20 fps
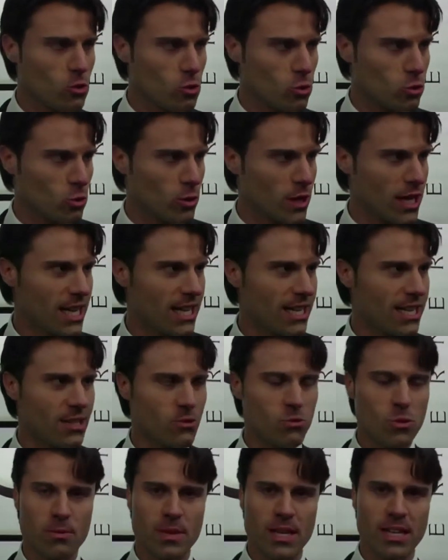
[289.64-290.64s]
culturale
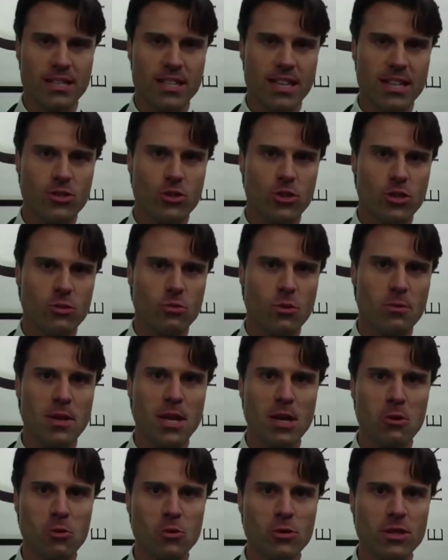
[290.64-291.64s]

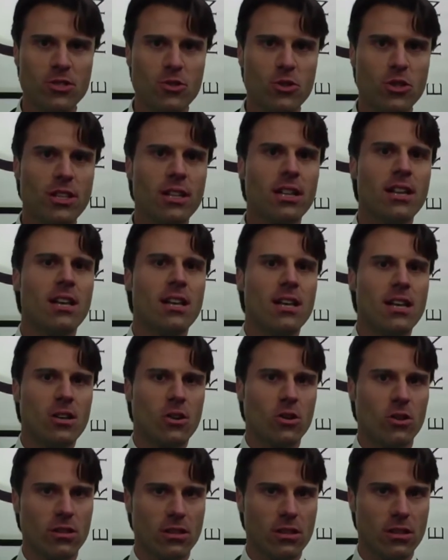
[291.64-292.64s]
2010-2011
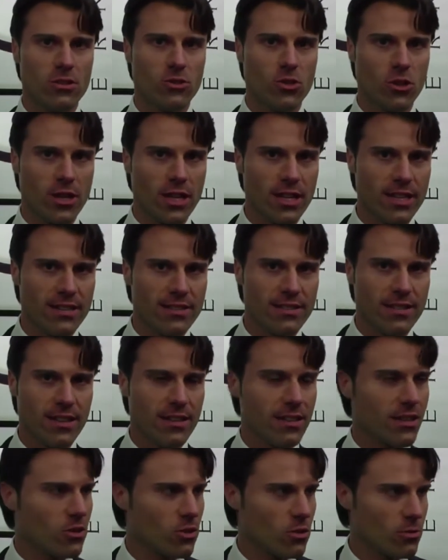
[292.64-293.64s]
col giornalista
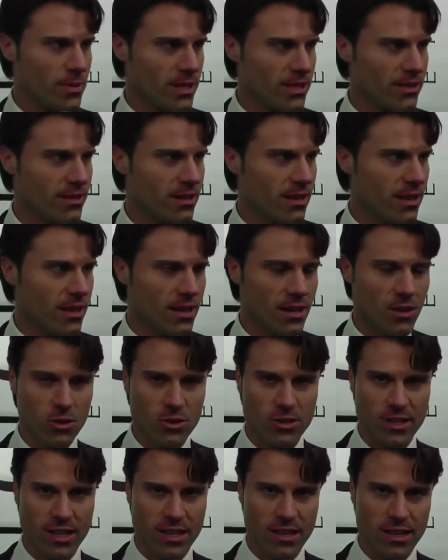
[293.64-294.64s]
ed economista
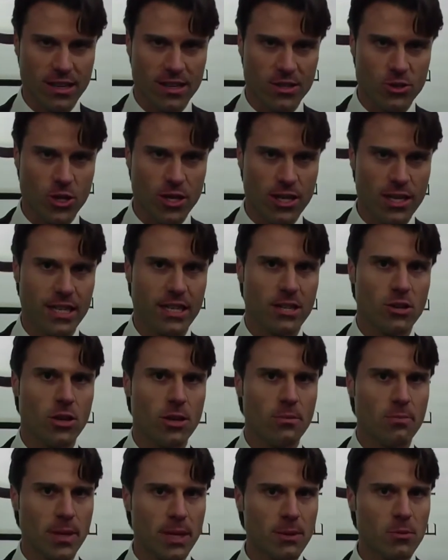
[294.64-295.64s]
Oscar Giannino. È
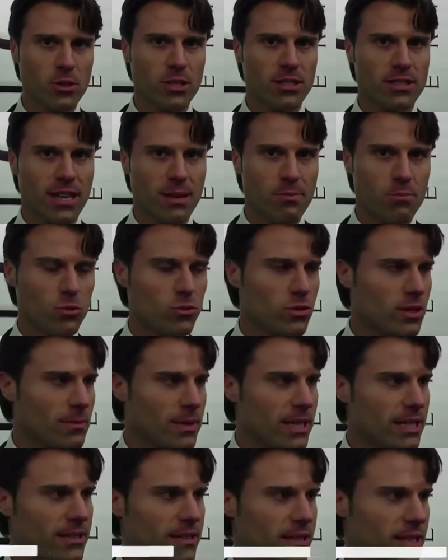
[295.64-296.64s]
il primo di tre
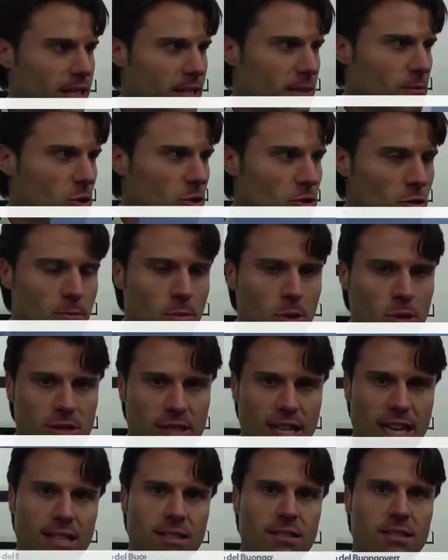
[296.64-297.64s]
appuntamenti molto
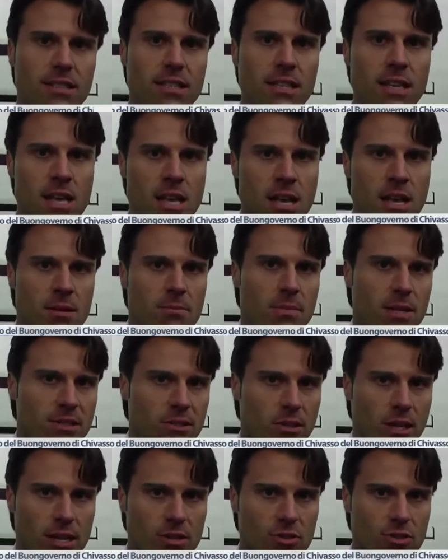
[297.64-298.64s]
importanti,
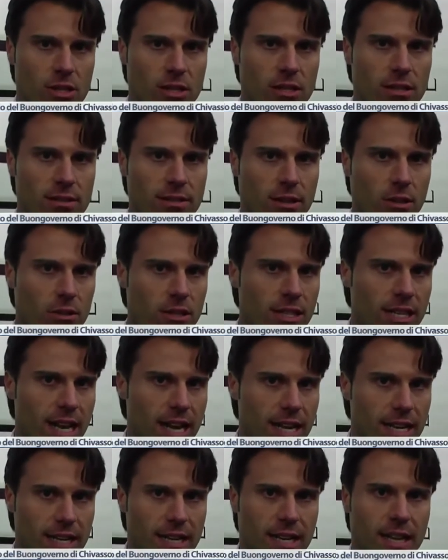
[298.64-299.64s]
personaggi
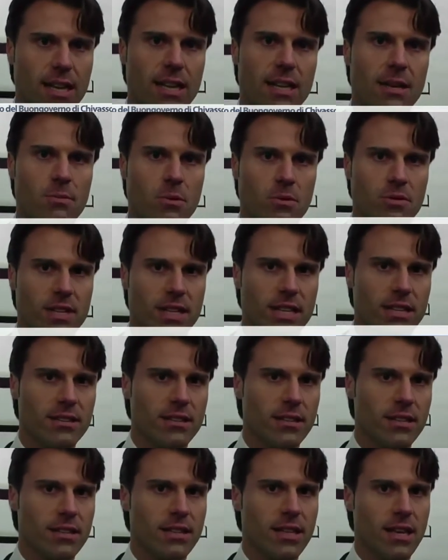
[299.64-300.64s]
straordinari che
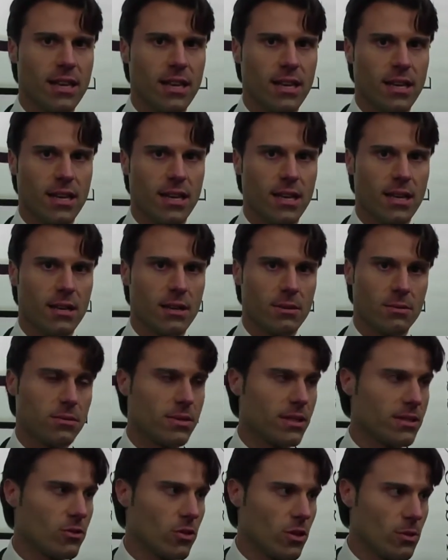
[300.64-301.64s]
provenienti da
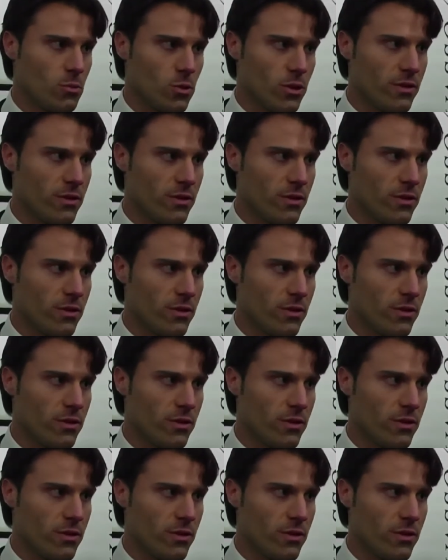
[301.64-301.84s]
settori più